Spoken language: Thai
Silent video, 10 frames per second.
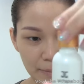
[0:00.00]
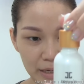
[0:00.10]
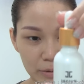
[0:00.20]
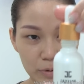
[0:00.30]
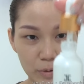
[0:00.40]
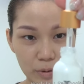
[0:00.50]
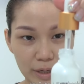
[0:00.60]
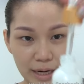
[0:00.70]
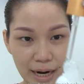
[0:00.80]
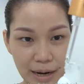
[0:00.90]
เปิดให้คุณดู
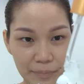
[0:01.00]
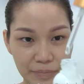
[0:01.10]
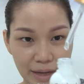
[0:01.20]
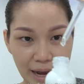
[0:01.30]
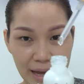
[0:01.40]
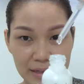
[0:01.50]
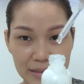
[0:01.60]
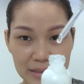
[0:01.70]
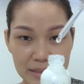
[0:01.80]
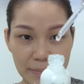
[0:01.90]
เนื้อนะคะ
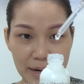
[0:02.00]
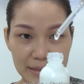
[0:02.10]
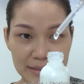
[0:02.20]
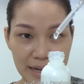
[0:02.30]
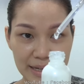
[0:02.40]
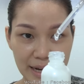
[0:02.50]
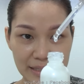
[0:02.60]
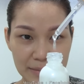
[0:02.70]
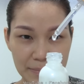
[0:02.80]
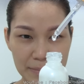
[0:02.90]
จะเป็นลักษณะนี้
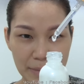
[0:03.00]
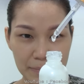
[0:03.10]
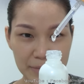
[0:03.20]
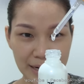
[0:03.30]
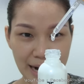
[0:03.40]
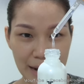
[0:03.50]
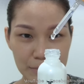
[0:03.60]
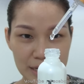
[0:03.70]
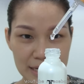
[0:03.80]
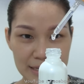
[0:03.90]
ค่ะ จะเป็นแบบเหมือน
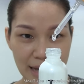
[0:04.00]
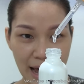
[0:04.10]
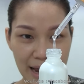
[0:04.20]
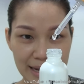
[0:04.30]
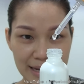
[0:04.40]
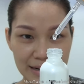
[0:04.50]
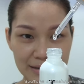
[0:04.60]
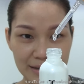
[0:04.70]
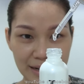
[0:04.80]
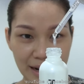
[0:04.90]
น้ำใส ๆ
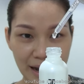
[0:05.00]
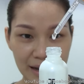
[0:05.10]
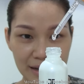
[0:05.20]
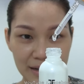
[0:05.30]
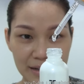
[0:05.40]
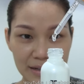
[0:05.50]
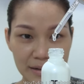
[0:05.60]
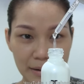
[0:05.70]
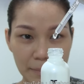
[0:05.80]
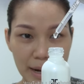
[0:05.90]
เลยนะคะ
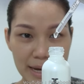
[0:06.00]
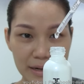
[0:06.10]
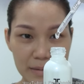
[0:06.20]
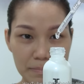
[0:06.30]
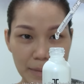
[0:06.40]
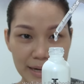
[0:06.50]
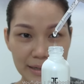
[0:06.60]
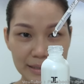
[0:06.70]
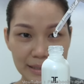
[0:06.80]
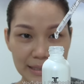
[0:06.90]
ไม่หนึบ ไม่ห
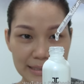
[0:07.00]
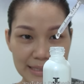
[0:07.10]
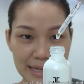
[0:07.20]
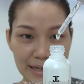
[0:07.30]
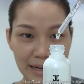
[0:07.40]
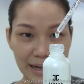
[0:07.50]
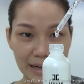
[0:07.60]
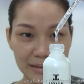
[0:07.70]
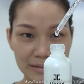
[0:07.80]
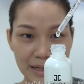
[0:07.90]
นืดทั้งสิ้นนะคะ
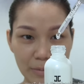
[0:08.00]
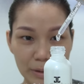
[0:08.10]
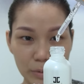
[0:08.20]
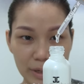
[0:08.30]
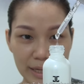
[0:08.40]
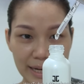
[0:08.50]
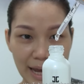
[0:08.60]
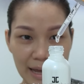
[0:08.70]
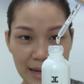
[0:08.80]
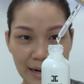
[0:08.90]
คือเรียกว่าตัวนี้
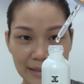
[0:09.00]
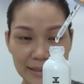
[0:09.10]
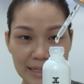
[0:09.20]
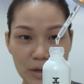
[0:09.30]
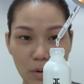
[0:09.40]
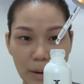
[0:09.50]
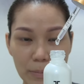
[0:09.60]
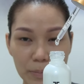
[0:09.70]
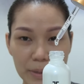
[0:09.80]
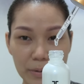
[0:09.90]
เนี่ย หลังจากที่ลงไป
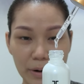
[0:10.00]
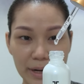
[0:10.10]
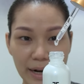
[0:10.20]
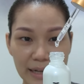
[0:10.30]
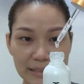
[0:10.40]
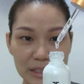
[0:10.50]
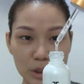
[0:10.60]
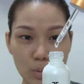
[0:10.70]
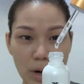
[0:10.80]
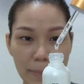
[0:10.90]
บนผิวเราเนี่ยนะคะ จะ
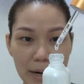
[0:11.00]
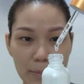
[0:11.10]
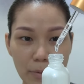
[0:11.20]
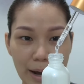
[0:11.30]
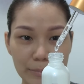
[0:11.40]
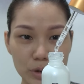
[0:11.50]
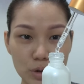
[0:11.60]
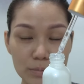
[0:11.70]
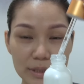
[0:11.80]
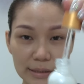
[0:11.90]
ช่วยเพิ่มความ
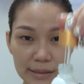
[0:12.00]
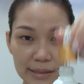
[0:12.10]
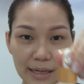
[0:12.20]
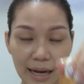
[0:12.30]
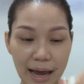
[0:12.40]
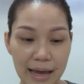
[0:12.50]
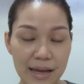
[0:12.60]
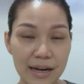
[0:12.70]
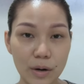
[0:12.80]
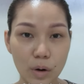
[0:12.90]
ชุ่มชื้นนะคะ
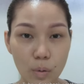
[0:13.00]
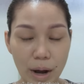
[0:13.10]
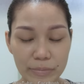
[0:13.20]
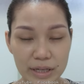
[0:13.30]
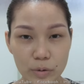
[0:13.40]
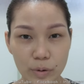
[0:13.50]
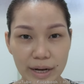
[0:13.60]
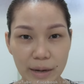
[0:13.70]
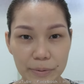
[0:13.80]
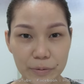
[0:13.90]
แล้วก็ความยืดหยุ่น
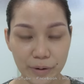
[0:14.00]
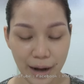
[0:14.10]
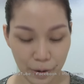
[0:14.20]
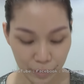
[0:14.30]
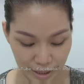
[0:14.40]
ให้กับผิวของเรา